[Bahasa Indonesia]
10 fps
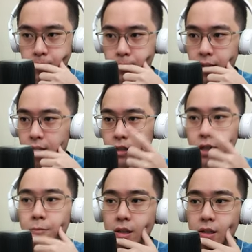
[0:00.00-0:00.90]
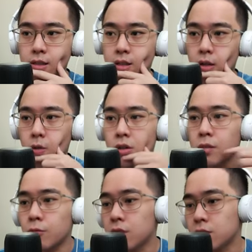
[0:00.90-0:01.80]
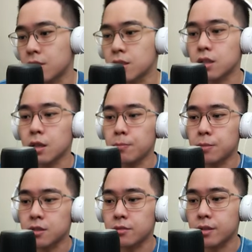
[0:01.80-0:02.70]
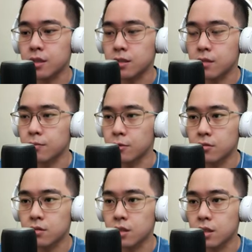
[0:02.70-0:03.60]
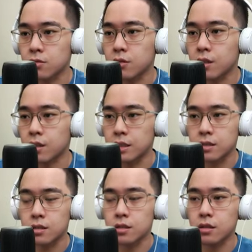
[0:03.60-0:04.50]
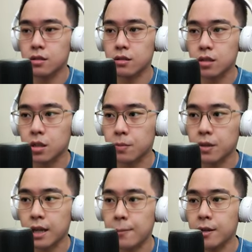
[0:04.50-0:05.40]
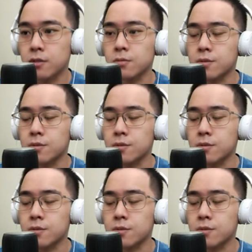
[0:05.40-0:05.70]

Ya ini kamu lihat aja, Roaring Moon ini juga setipe sama Raging Bull. Dia langsung ngegas di turn pertama langsung